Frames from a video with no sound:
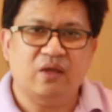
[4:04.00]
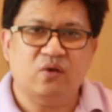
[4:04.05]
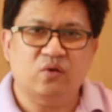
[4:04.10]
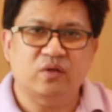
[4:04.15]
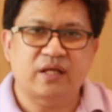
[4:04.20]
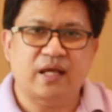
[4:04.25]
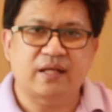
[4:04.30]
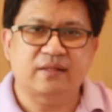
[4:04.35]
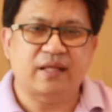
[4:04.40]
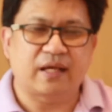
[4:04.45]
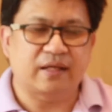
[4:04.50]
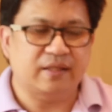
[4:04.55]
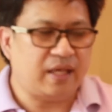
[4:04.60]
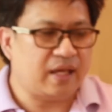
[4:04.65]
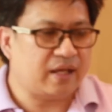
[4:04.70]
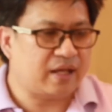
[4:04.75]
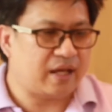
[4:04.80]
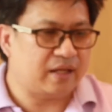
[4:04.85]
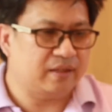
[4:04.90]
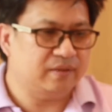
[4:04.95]
ให้คนไทยแตกแย
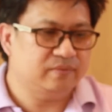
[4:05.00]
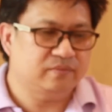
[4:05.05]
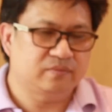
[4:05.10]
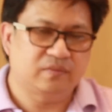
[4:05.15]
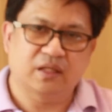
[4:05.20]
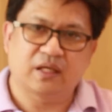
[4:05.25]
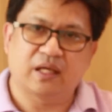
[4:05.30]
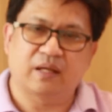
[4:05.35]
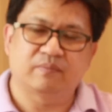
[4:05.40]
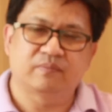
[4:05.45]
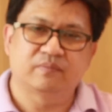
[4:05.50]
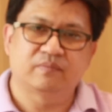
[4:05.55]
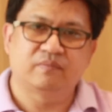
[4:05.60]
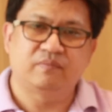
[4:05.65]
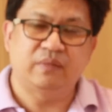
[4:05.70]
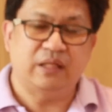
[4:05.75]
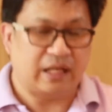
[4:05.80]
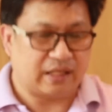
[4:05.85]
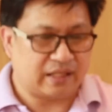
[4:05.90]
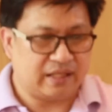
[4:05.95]
กกันนะครับ
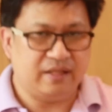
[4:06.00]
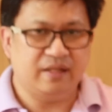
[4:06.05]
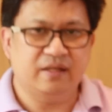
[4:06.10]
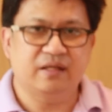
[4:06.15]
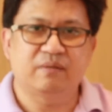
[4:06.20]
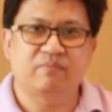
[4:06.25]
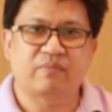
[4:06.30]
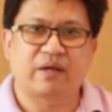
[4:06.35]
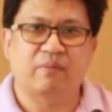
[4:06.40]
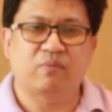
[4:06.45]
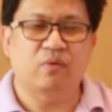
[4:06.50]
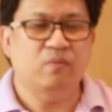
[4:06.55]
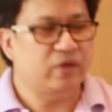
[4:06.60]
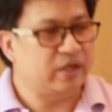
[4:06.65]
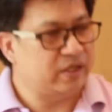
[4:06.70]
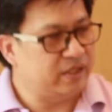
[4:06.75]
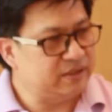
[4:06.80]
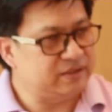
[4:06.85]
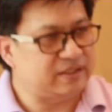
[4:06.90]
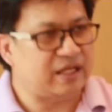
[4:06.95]
มีหลักคิดนี้ขึ้นมาผม
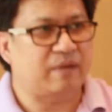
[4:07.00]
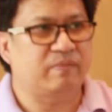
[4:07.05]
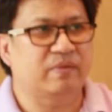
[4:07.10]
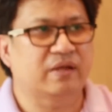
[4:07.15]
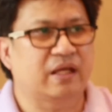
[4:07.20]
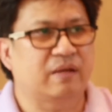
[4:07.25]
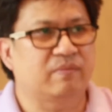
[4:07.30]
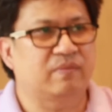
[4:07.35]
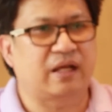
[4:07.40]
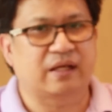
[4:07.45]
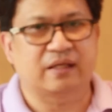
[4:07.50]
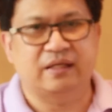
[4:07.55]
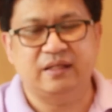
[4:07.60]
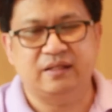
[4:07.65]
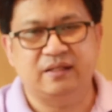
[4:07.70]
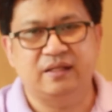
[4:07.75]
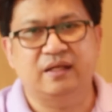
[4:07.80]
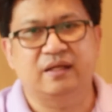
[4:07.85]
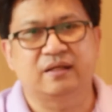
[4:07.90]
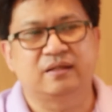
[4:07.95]
เรียนให้ทราบนะครับหลักคิด
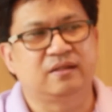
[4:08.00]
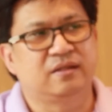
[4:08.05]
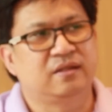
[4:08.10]
เนี่ย